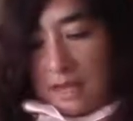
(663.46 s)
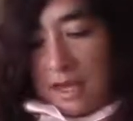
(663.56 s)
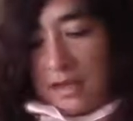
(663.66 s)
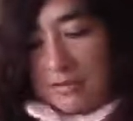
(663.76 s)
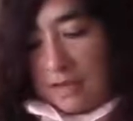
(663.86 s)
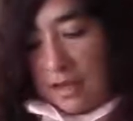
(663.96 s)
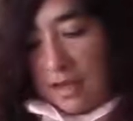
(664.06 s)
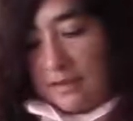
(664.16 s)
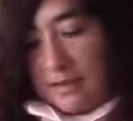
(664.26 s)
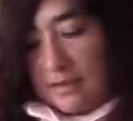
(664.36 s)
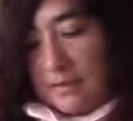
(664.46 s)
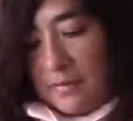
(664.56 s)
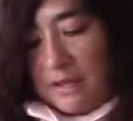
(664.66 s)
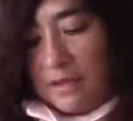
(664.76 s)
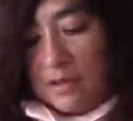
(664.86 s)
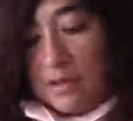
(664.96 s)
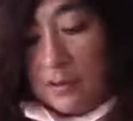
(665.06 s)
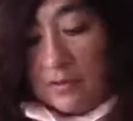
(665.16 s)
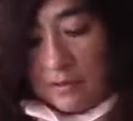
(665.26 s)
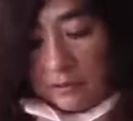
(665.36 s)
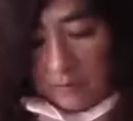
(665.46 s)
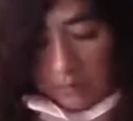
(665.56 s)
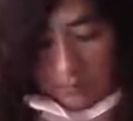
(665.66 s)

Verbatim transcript: Este es el tamaño de nuestra flor.